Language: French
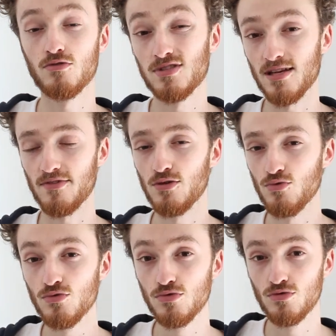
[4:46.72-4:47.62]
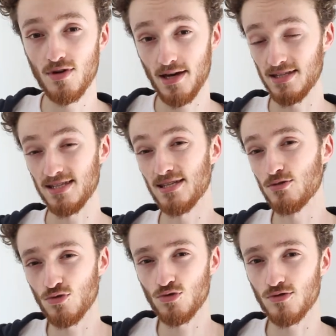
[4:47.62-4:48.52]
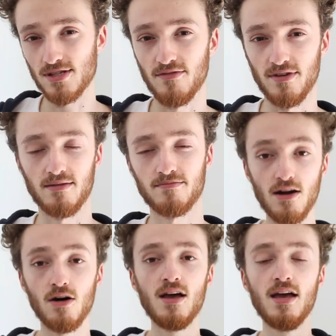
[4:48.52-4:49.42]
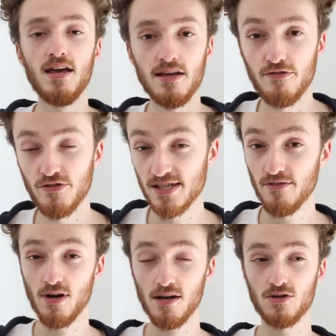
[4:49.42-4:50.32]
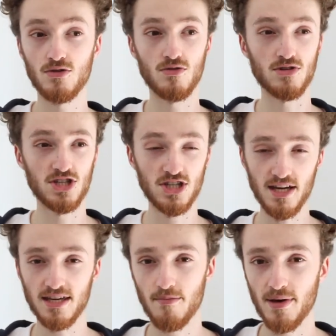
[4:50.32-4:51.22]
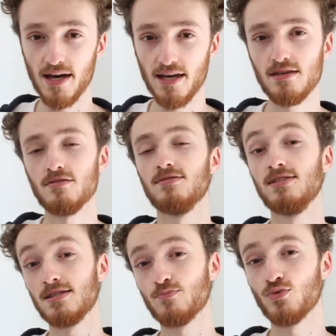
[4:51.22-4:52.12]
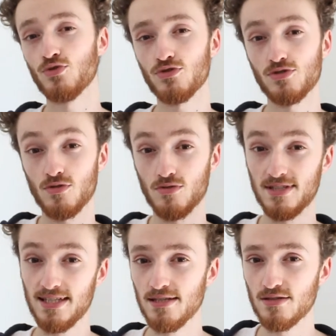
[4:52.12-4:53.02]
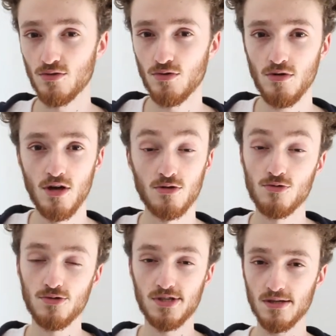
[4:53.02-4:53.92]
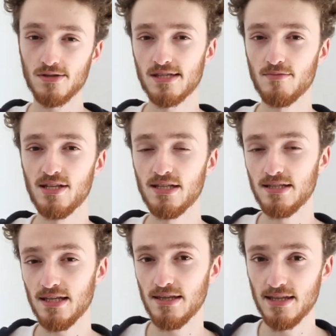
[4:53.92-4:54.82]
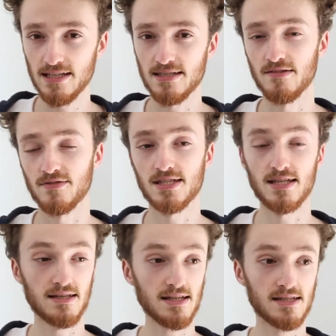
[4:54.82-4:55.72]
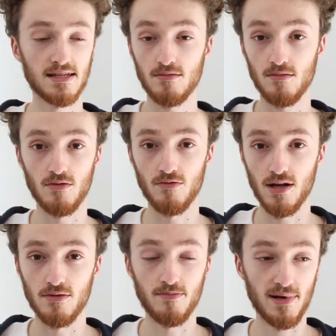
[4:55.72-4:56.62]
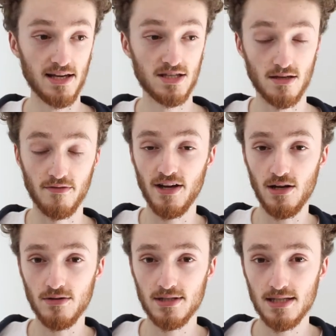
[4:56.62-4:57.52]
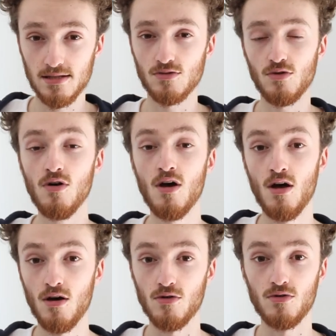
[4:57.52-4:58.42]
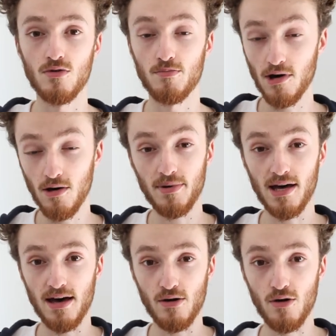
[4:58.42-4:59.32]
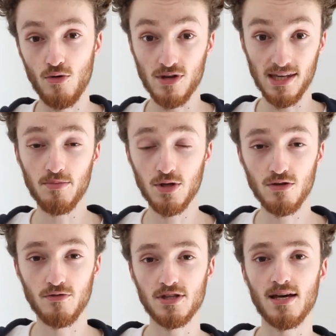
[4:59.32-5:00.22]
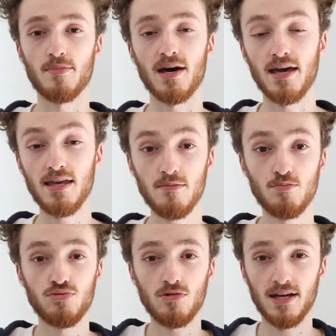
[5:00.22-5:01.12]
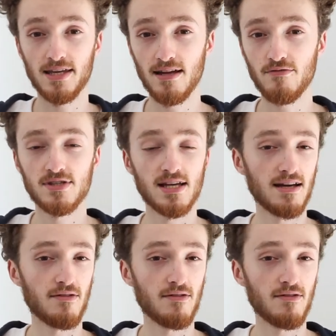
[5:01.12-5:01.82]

que vous avez eu dû à des ISO trop élevés. Alors, il faut savoir que chaque appareil dispose d'ISO, d'une sensibilité native, c'est-à-dire c'est une, voilà, une plage, une valeur d'ISO euh, propre au capteur de votre appareil pour laquelle vous allez